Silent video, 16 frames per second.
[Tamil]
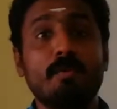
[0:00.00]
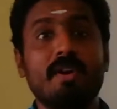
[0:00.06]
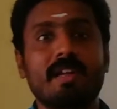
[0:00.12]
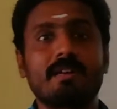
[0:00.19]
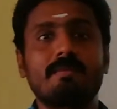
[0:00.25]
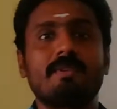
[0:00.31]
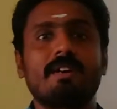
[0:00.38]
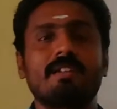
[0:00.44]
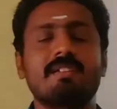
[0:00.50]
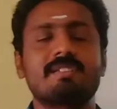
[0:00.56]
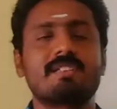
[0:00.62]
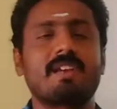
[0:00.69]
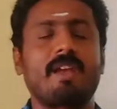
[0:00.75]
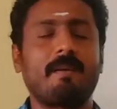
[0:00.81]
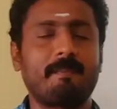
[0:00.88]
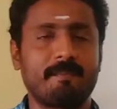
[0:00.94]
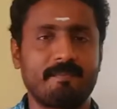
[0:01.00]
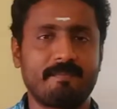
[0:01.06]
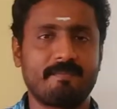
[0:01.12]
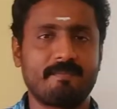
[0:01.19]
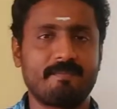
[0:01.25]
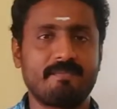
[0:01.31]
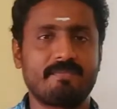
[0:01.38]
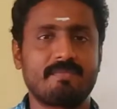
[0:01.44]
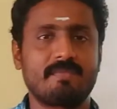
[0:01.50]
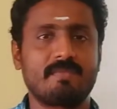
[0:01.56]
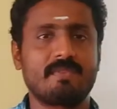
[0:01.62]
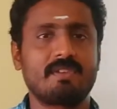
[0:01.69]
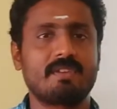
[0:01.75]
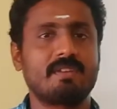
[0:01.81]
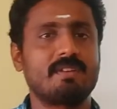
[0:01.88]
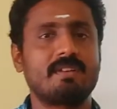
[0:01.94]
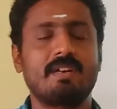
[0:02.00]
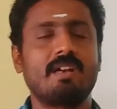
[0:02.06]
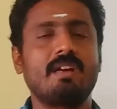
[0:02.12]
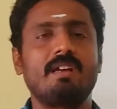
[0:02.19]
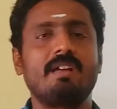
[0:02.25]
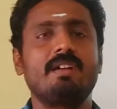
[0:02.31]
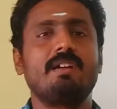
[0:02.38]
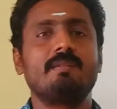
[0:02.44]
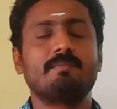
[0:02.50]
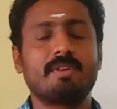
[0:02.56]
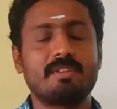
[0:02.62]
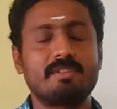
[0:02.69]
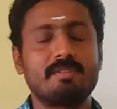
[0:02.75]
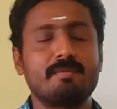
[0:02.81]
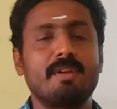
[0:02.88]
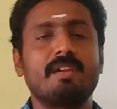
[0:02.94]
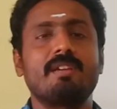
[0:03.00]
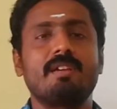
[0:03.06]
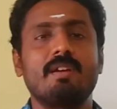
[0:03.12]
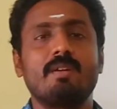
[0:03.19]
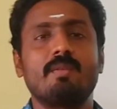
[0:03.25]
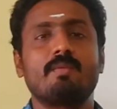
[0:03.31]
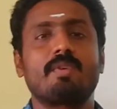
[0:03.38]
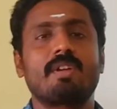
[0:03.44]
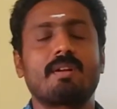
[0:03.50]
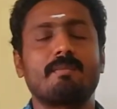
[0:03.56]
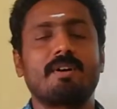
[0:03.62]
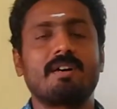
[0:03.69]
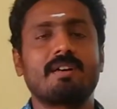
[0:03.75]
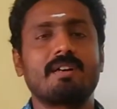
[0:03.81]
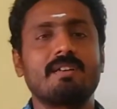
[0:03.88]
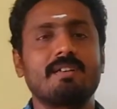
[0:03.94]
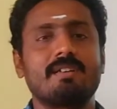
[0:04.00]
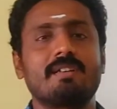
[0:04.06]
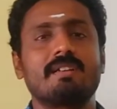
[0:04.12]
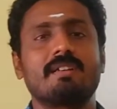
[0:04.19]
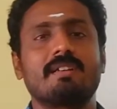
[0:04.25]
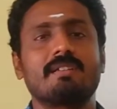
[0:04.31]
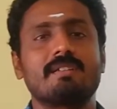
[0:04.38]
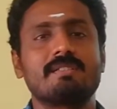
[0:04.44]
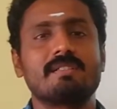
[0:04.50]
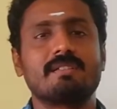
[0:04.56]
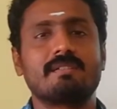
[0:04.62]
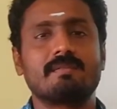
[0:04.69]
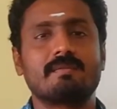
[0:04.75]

உயரமாக இருந்துச்சுங்க ரைட்டா பத்துமே உயரமாக இருந்துச்சு